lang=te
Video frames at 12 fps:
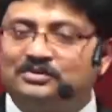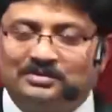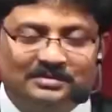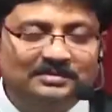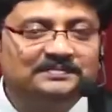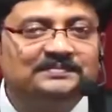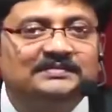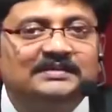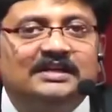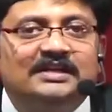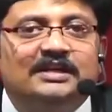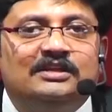చూద్దురు
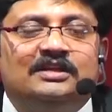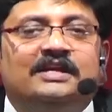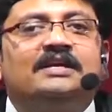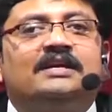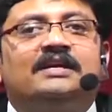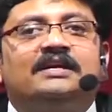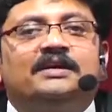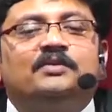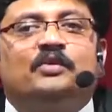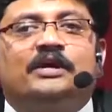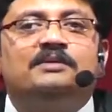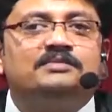ఇందులో ఏంటంటే
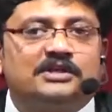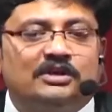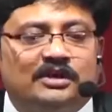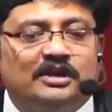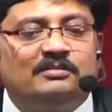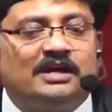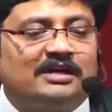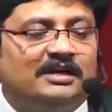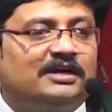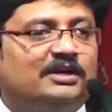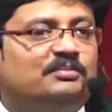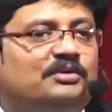వైఎంసీలో నేను
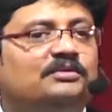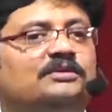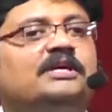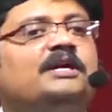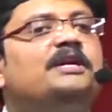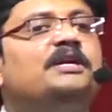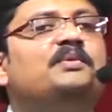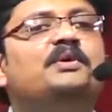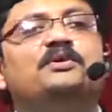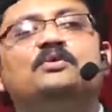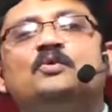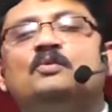మాట్లాడేటప్పుడు తండ్రి
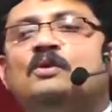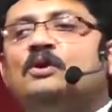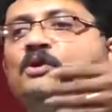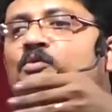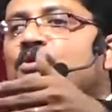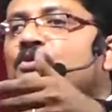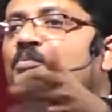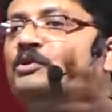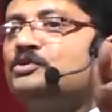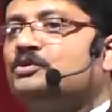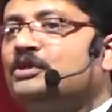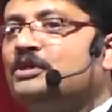వేరు కుమారుడు వేరు
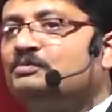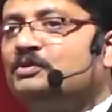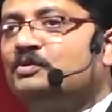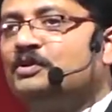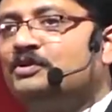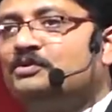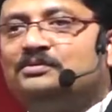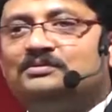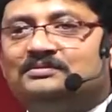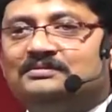పరిశుద్ధాత్ముడు వేరు